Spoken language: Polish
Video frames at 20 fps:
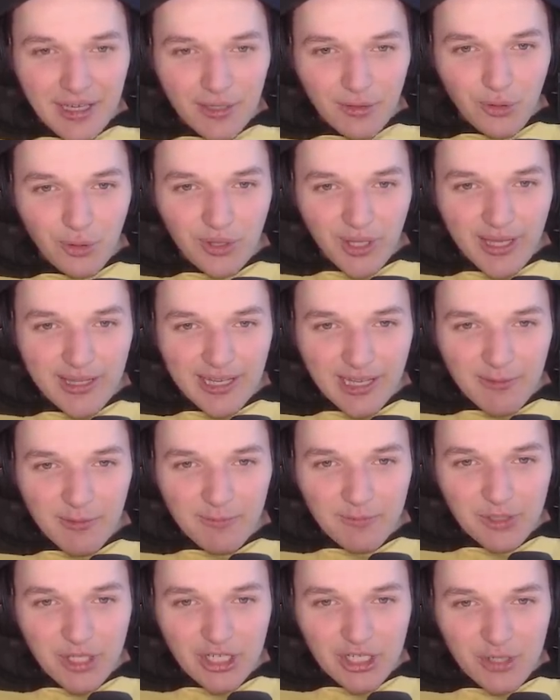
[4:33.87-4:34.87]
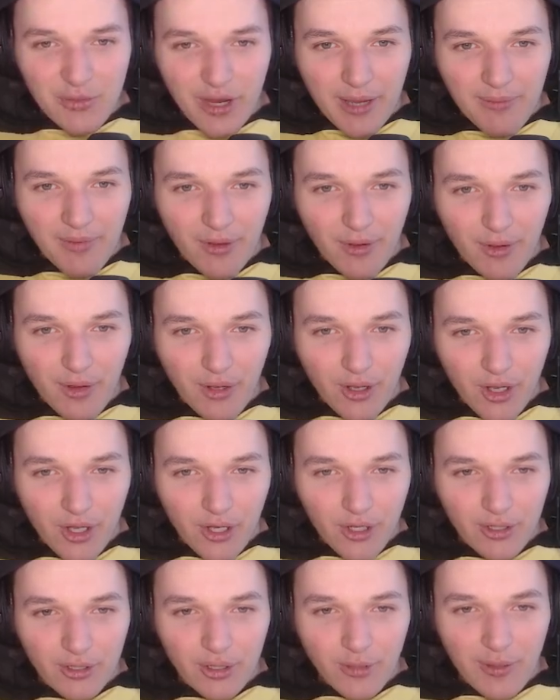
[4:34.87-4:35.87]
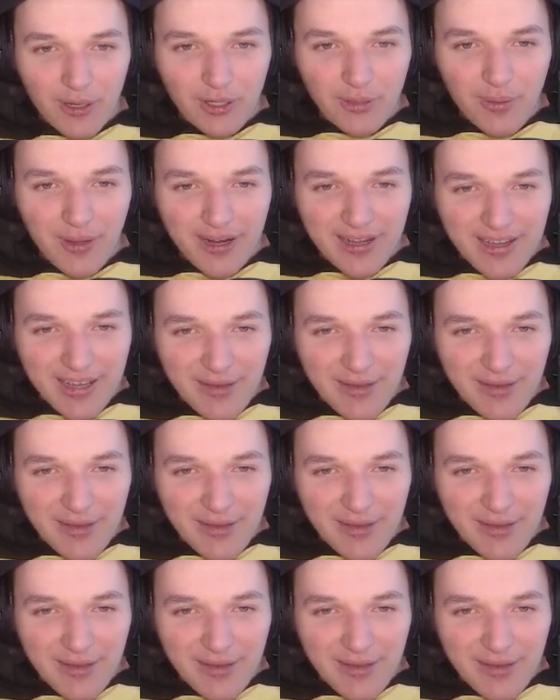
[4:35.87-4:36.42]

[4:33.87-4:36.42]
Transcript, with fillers: tutaj jakby O, przed widzę cię, widzę cię, widzę, widzę, Dobra, dobra, widzę.